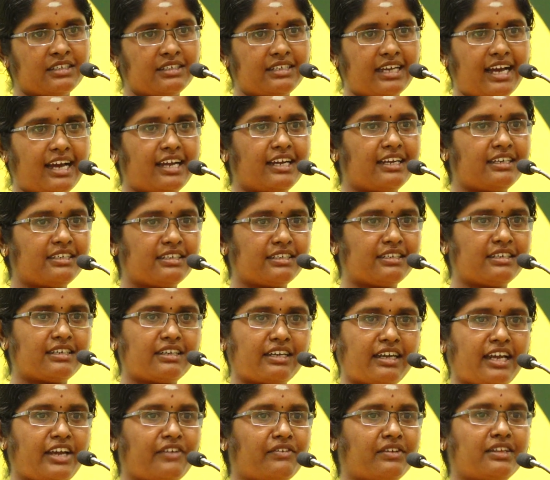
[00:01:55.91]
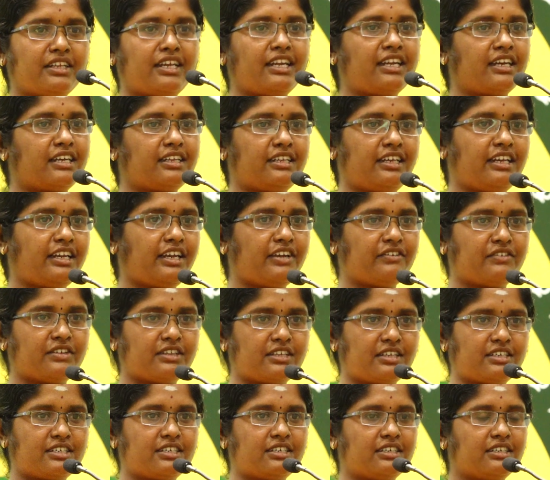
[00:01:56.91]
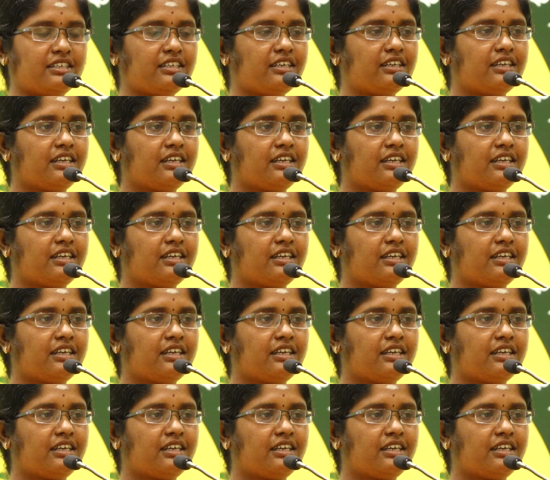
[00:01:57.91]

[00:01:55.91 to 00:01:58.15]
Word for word: டேலண்ட் இருக்குன்னே வந்து எனக்கு தெரிய வந்துச்சு